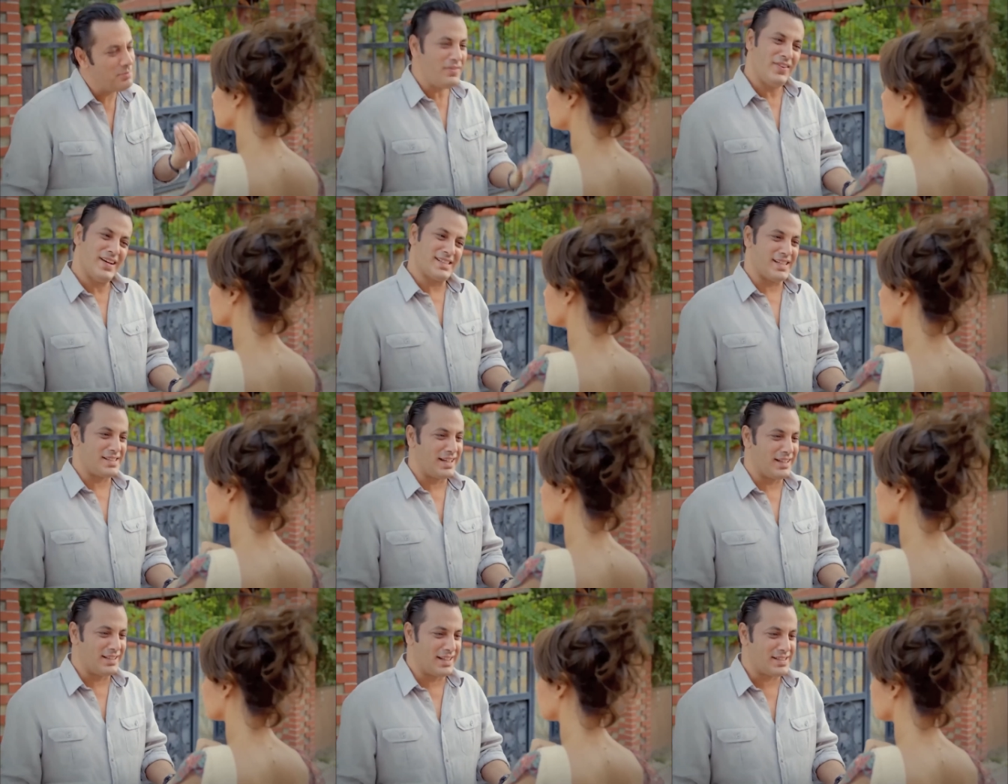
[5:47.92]
بطلي شك
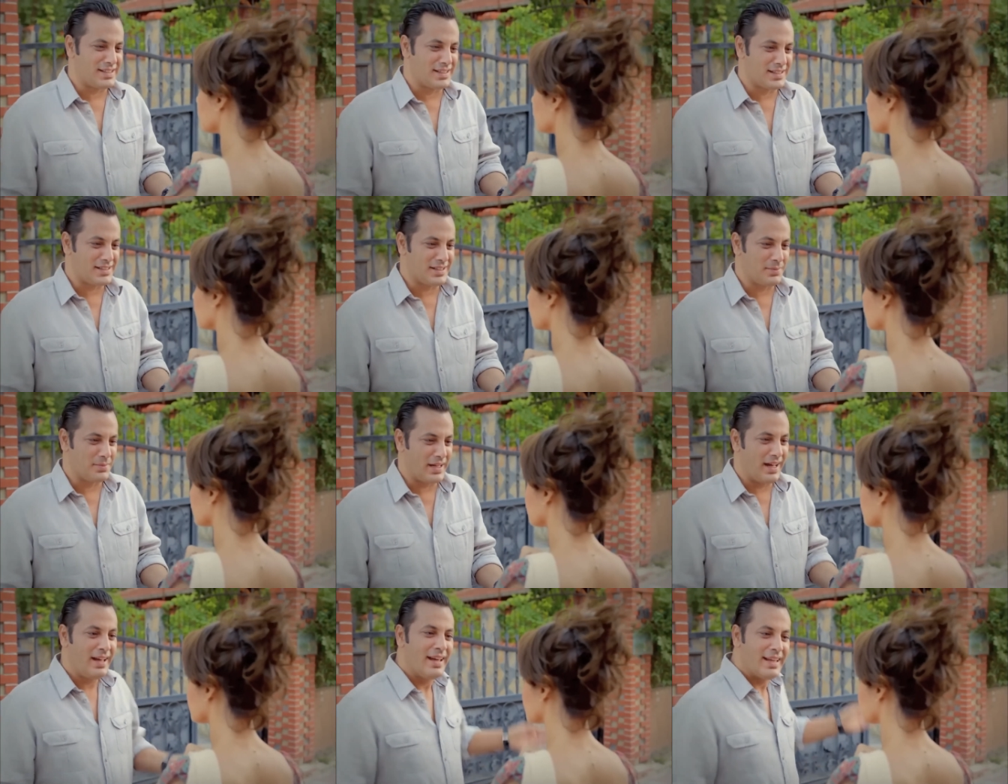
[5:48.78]
فيني مشان الله
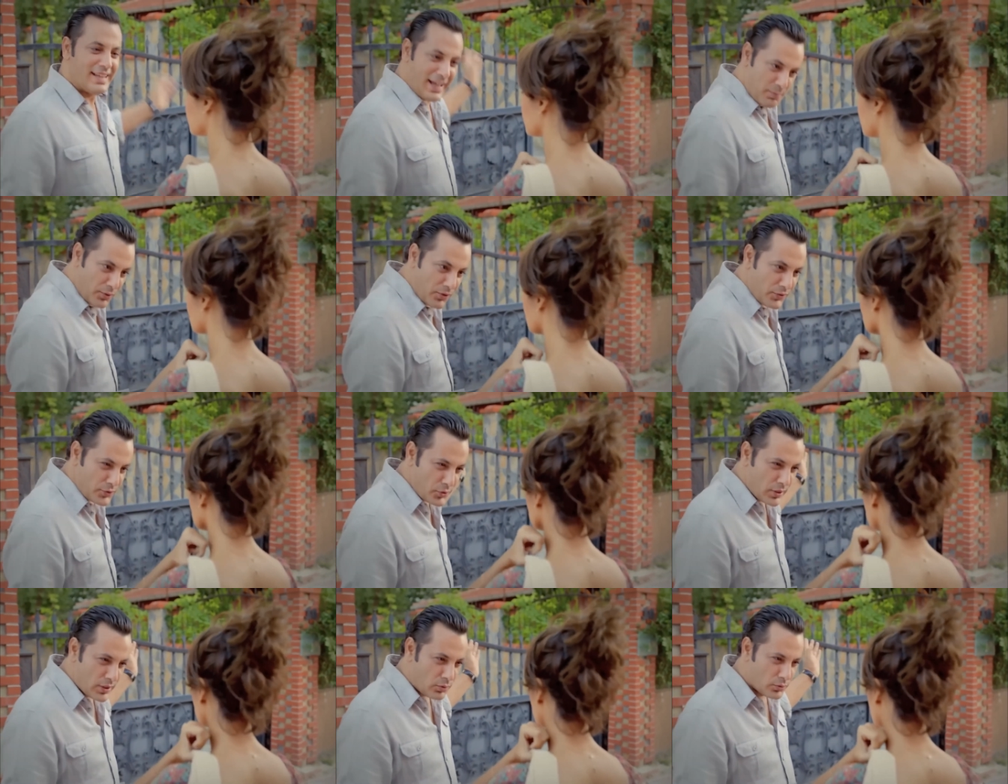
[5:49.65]
شبكي يعني لأنه
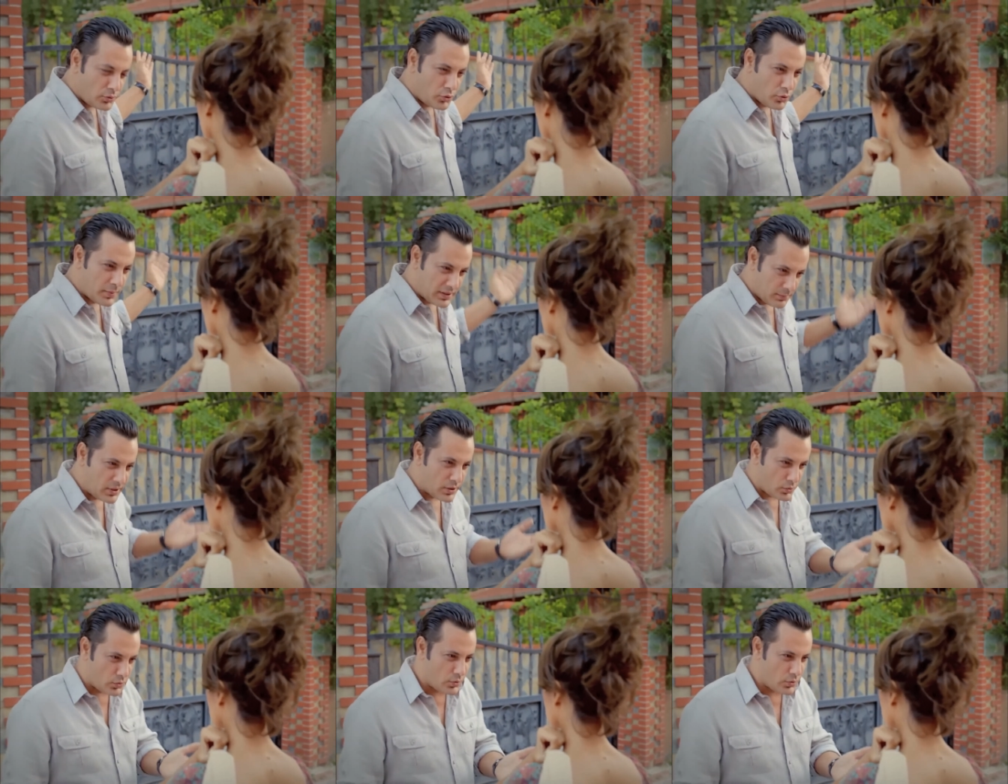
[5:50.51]
ما خليتك تحكي مع